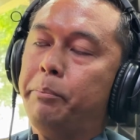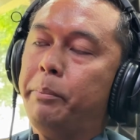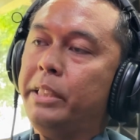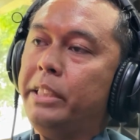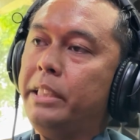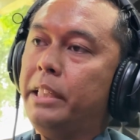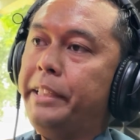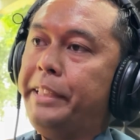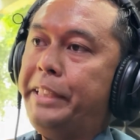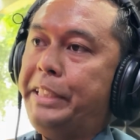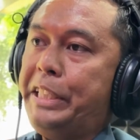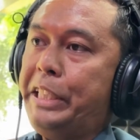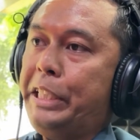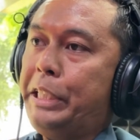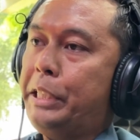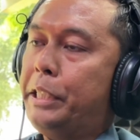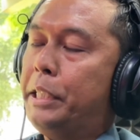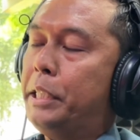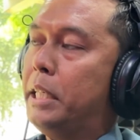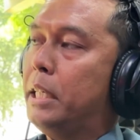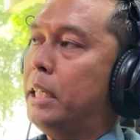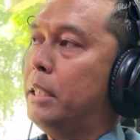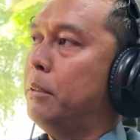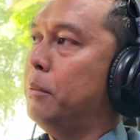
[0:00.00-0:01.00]

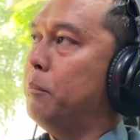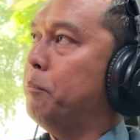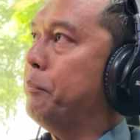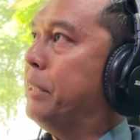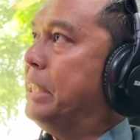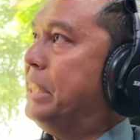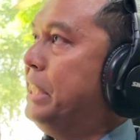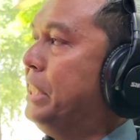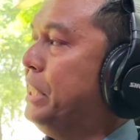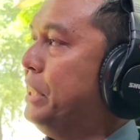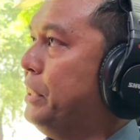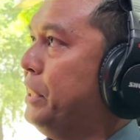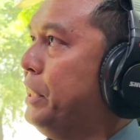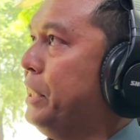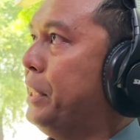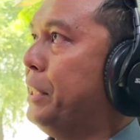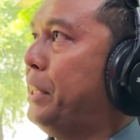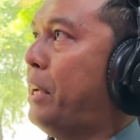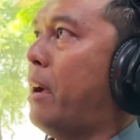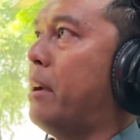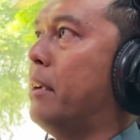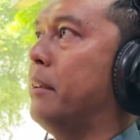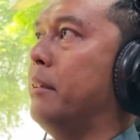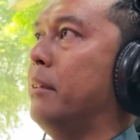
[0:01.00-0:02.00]
penyelidikan,
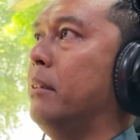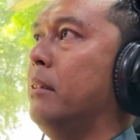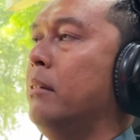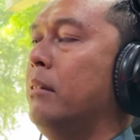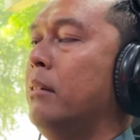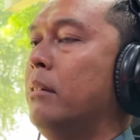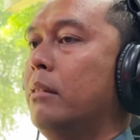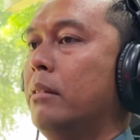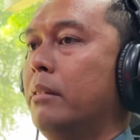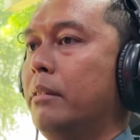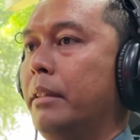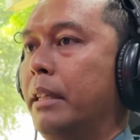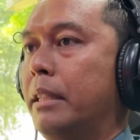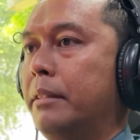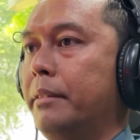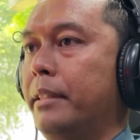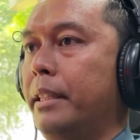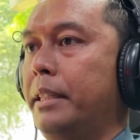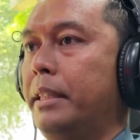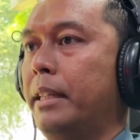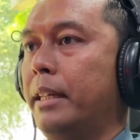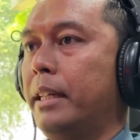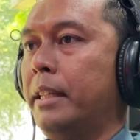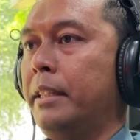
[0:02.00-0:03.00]
penyidikan dan
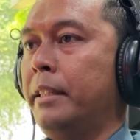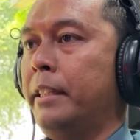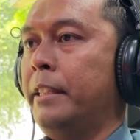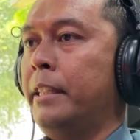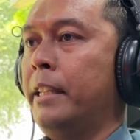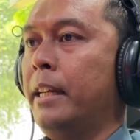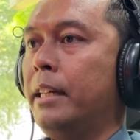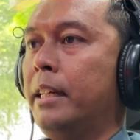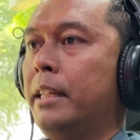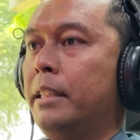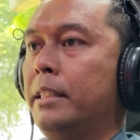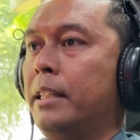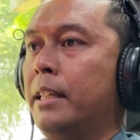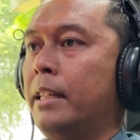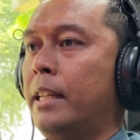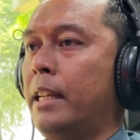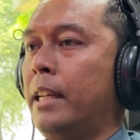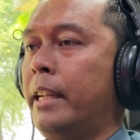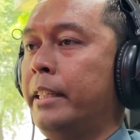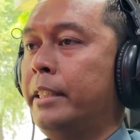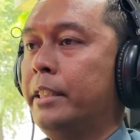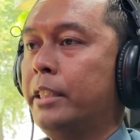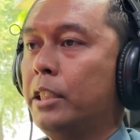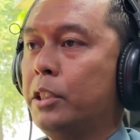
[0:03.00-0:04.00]
tindakan-tindakan yang
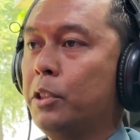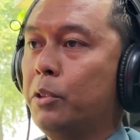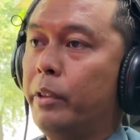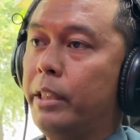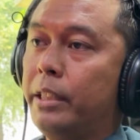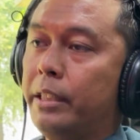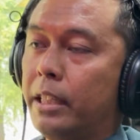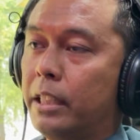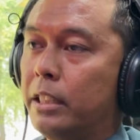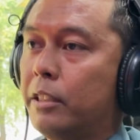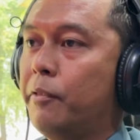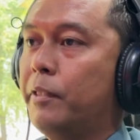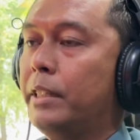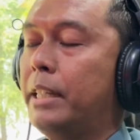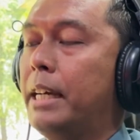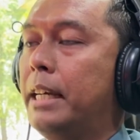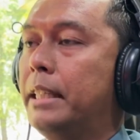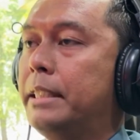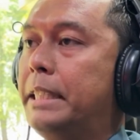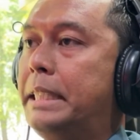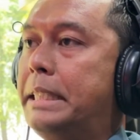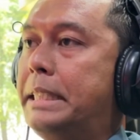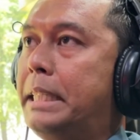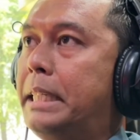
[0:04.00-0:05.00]
lain sesuai dengan
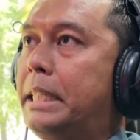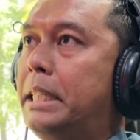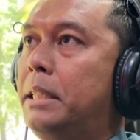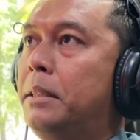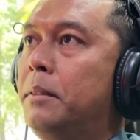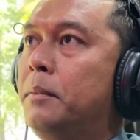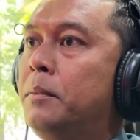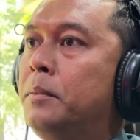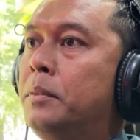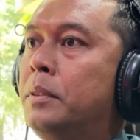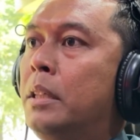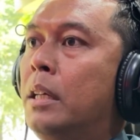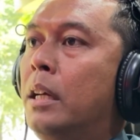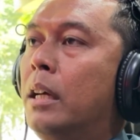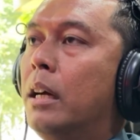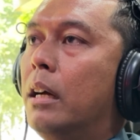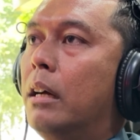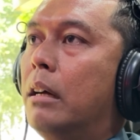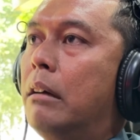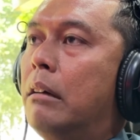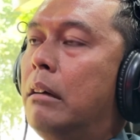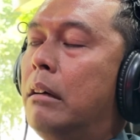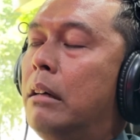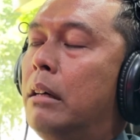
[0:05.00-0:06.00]
kewenangan kita, hmm.
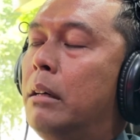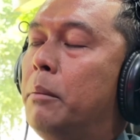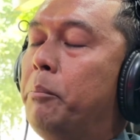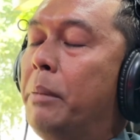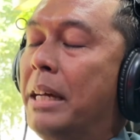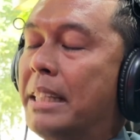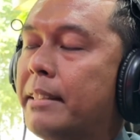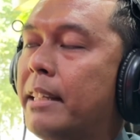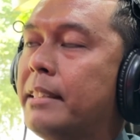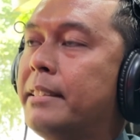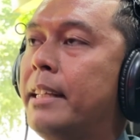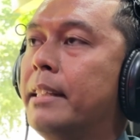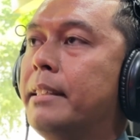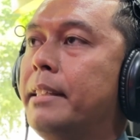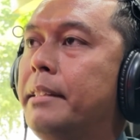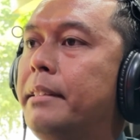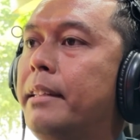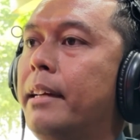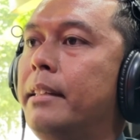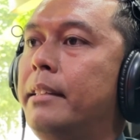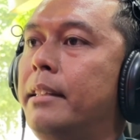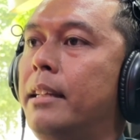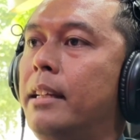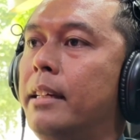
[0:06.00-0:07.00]
uh, batasan
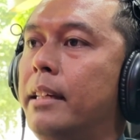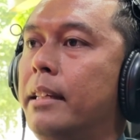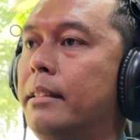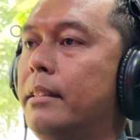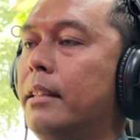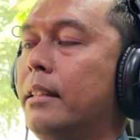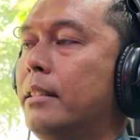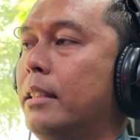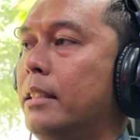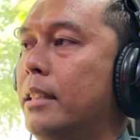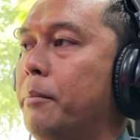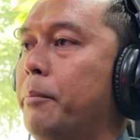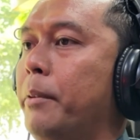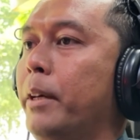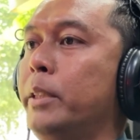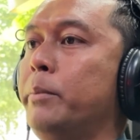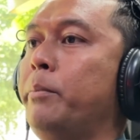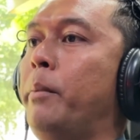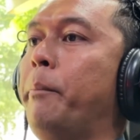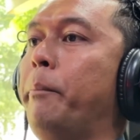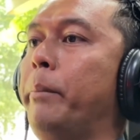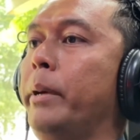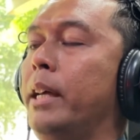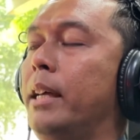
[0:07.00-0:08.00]
kita adalah kita tetap harus
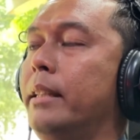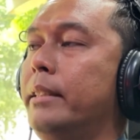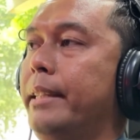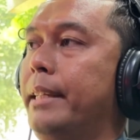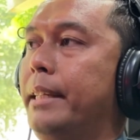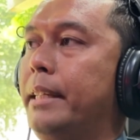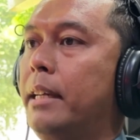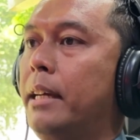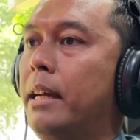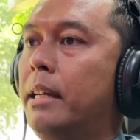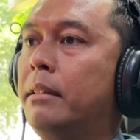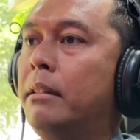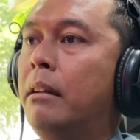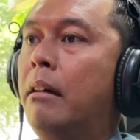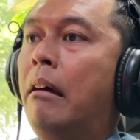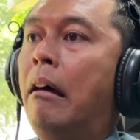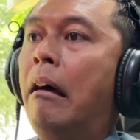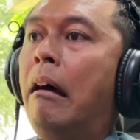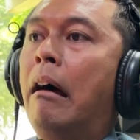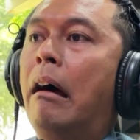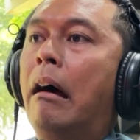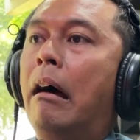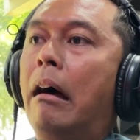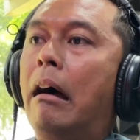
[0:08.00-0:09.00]
memperhatikan
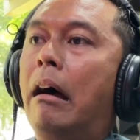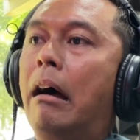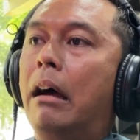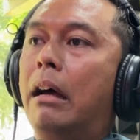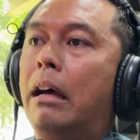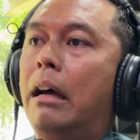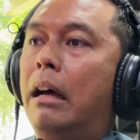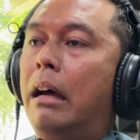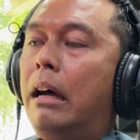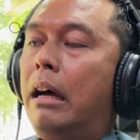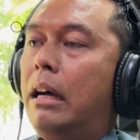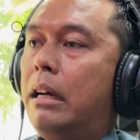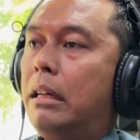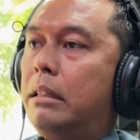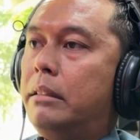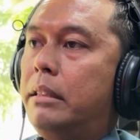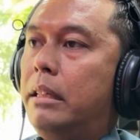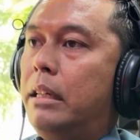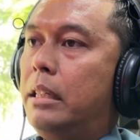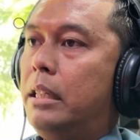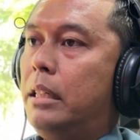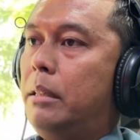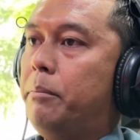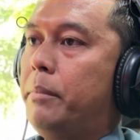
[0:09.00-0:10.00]
hak-hak
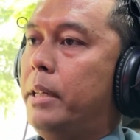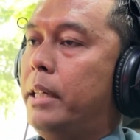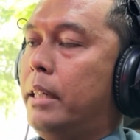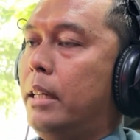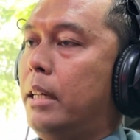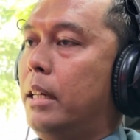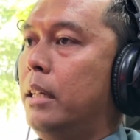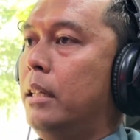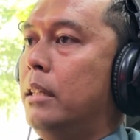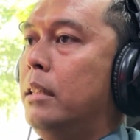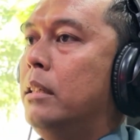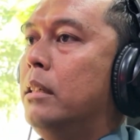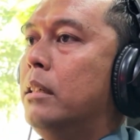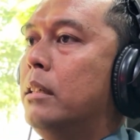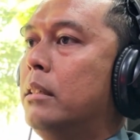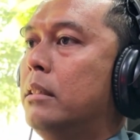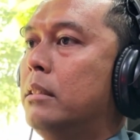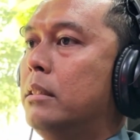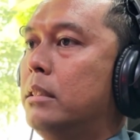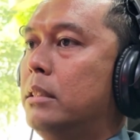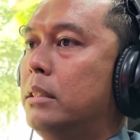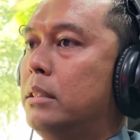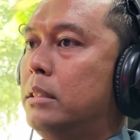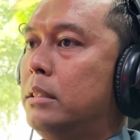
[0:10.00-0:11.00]
dari para
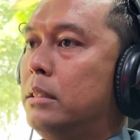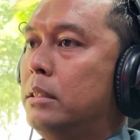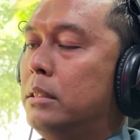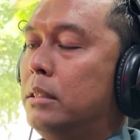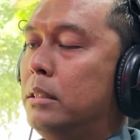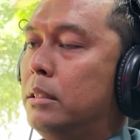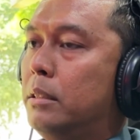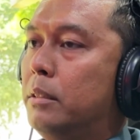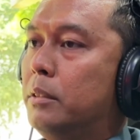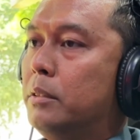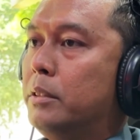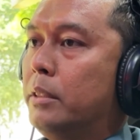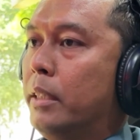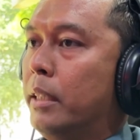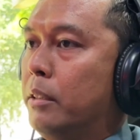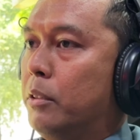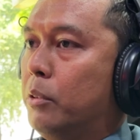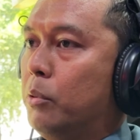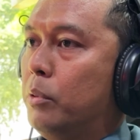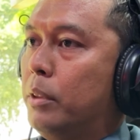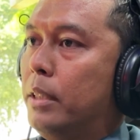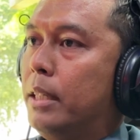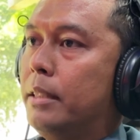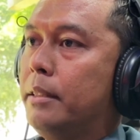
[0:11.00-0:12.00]
uh,
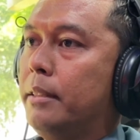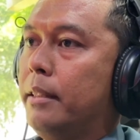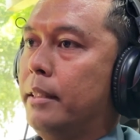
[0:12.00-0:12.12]
terduga,